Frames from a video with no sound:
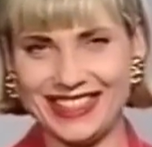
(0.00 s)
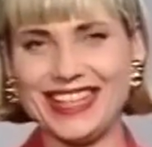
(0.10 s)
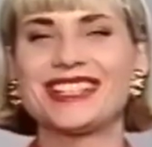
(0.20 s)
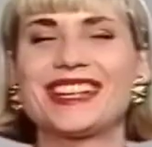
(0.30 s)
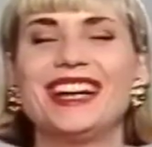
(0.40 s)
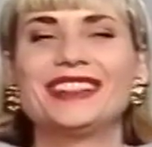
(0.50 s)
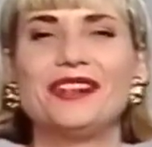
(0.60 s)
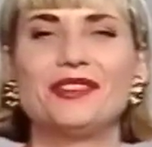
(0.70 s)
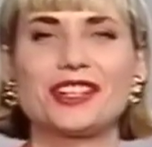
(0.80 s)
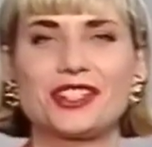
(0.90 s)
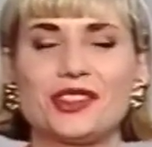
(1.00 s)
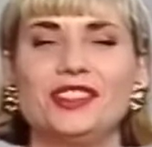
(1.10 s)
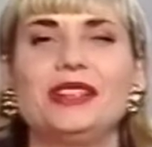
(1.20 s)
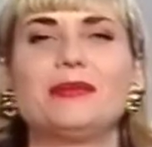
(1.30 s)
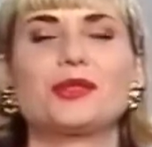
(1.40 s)
die nächste ein
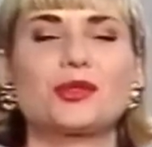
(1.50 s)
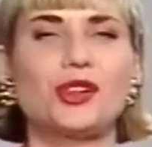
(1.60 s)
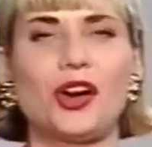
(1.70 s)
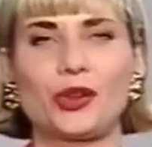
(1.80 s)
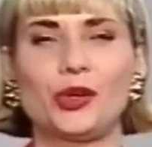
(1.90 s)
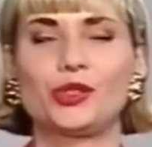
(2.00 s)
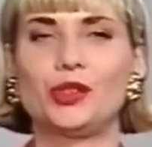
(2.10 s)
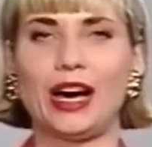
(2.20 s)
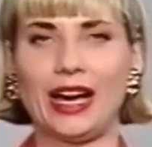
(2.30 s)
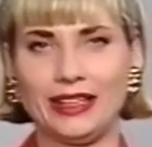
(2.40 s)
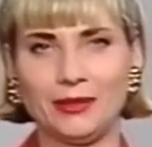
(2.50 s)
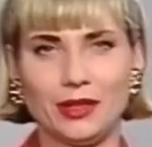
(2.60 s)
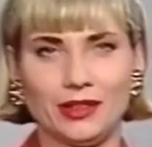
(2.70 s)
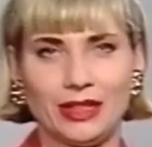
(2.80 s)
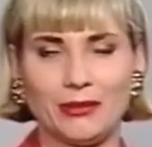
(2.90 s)
Dreiviertelstunde, liebe Zuschauer, gehört nur
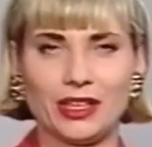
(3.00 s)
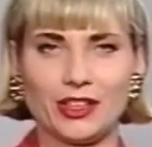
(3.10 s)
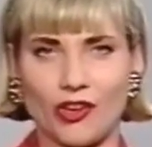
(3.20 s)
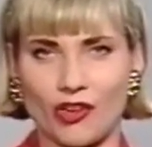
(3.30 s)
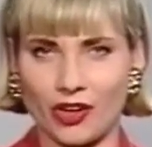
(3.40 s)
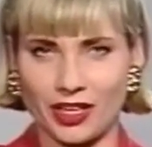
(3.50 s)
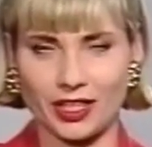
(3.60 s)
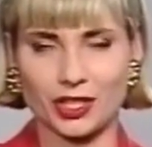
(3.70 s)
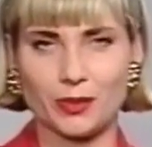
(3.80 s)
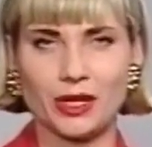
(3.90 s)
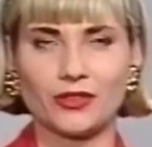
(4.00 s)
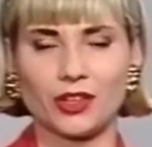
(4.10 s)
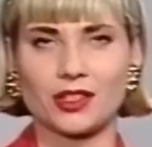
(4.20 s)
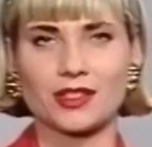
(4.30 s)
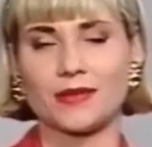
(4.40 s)
einem, nämlich Rocky, gespielt
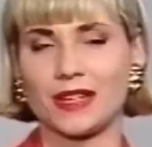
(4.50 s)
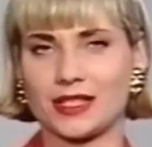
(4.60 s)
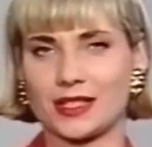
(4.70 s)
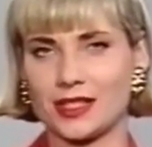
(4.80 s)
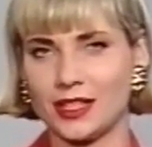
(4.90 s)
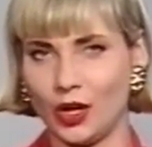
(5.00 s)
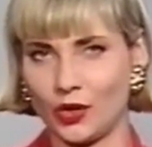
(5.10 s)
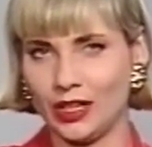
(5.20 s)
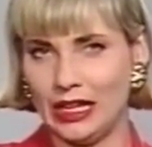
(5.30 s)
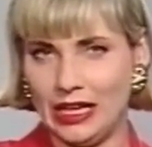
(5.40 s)
von Sylvester Stallone.